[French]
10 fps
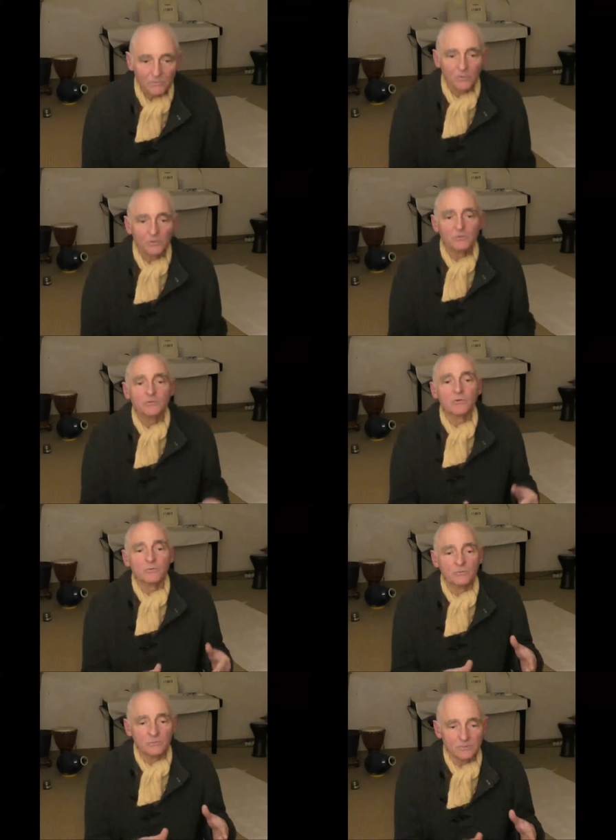au lieu de se
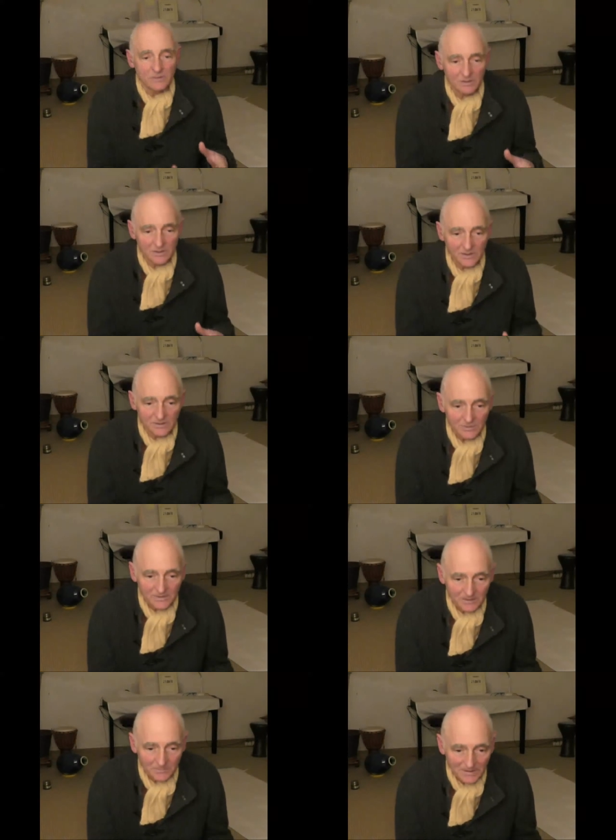concentrer sur
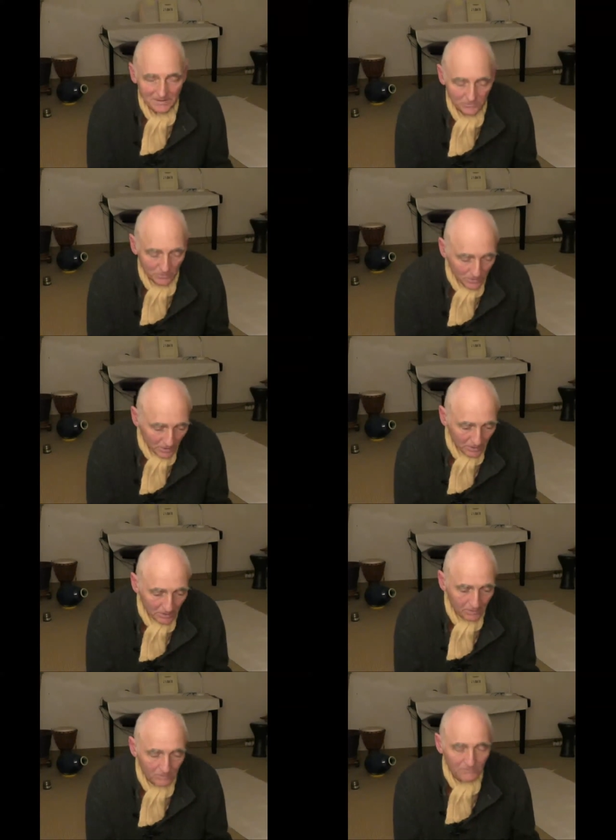cette partie du
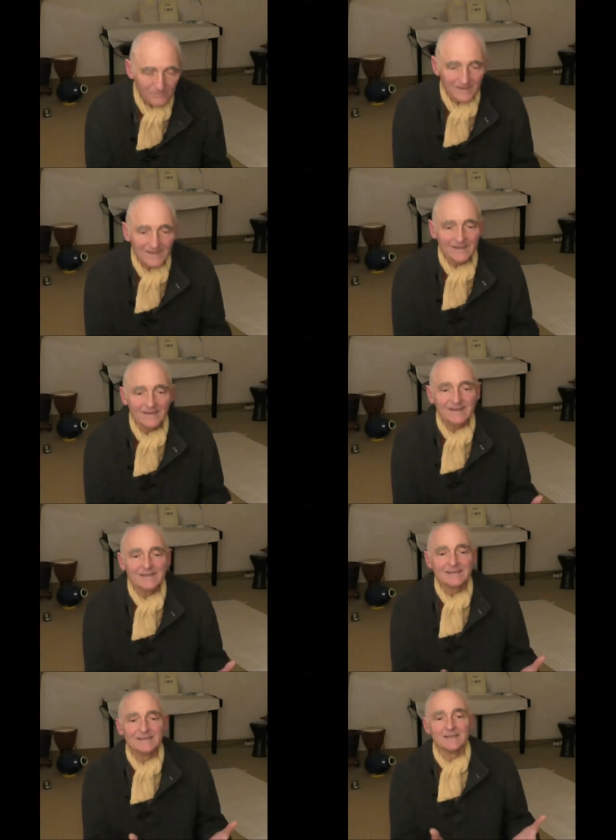corps, on va la
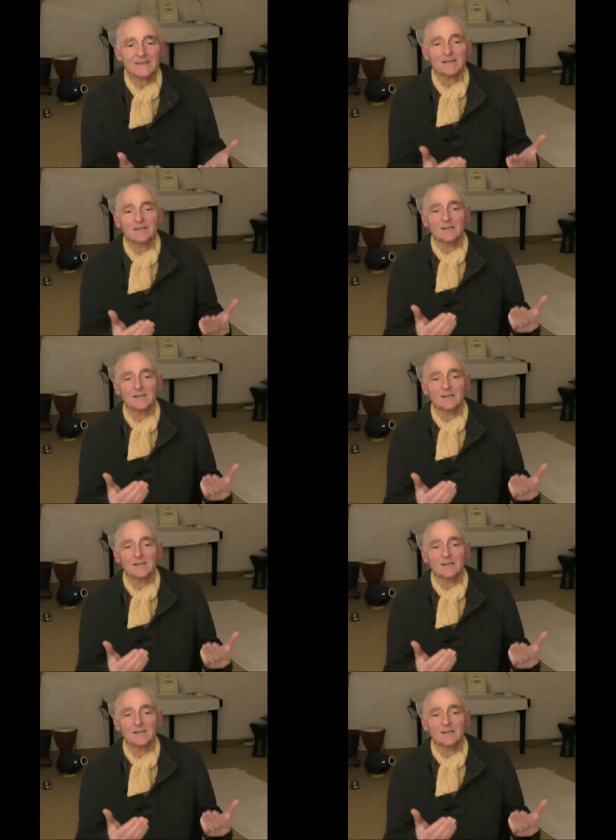laisser